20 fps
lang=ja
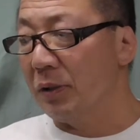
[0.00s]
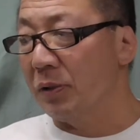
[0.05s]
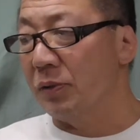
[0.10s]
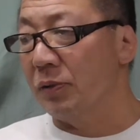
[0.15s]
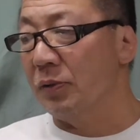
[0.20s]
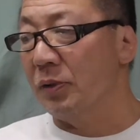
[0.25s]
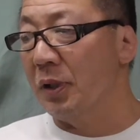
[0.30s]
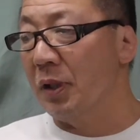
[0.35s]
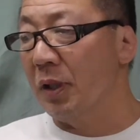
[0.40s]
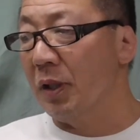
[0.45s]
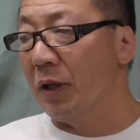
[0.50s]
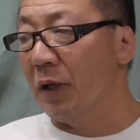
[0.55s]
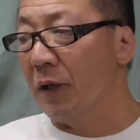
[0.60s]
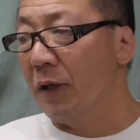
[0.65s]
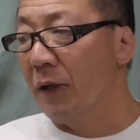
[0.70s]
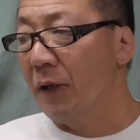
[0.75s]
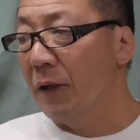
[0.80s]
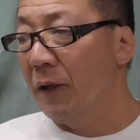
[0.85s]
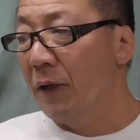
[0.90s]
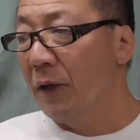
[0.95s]
つうて、
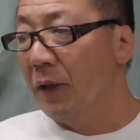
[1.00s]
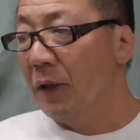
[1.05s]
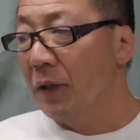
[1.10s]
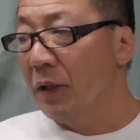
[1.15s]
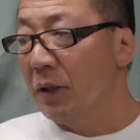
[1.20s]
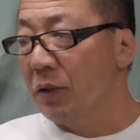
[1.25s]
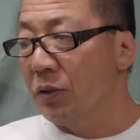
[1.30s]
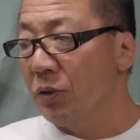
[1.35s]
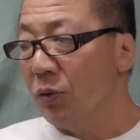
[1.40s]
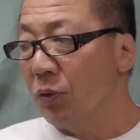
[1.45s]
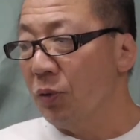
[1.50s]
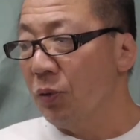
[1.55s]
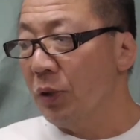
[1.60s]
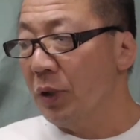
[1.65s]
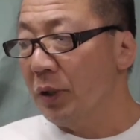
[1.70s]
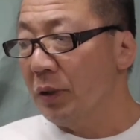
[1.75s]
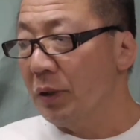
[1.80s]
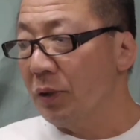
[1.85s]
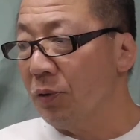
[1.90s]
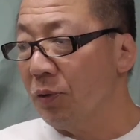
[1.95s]
それを
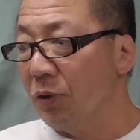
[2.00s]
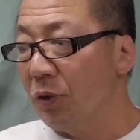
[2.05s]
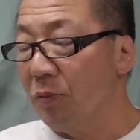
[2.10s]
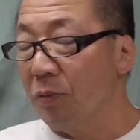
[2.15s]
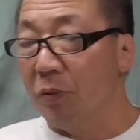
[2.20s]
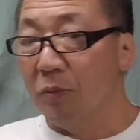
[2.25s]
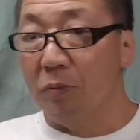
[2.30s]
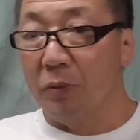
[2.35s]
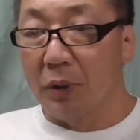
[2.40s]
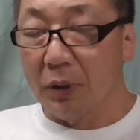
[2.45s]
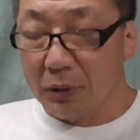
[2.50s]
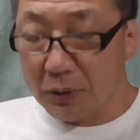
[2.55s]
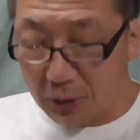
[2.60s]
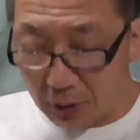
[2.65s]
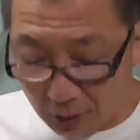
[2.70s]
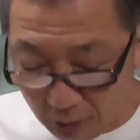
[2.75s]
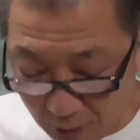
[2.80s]
やった時も、まあ、背